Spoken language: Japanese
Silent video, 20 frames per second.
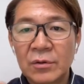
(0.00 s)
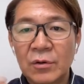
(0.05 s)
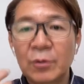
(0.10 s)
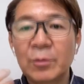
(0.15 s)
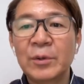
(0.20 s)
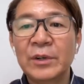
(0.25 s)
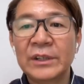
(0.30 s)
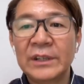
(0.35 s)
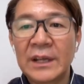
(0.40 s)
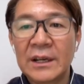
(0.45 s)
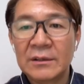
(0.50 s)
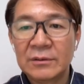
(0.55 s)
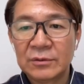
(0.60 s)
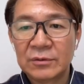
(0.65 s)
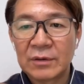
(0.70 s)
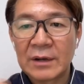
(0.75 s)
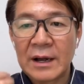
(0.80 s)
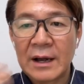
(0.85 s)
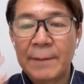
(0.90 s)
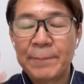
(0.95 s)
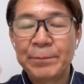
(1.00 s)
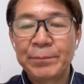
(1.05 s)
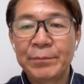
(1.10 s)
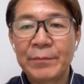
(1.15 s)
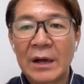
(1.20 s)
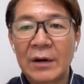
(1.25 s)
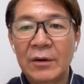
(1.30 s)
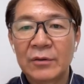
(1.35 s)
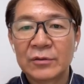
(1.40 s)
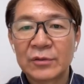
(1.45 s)
覚えていくとか
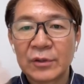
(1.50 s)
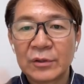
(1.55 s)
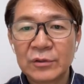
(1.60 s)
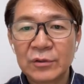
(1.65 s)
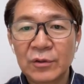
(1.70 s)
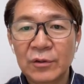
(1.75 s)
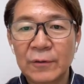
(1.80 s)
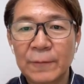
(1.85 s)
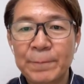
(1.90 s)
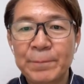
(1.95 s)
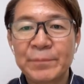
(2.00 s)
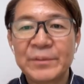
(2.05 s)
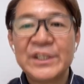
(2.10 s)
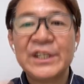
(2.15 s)
あのそういうのを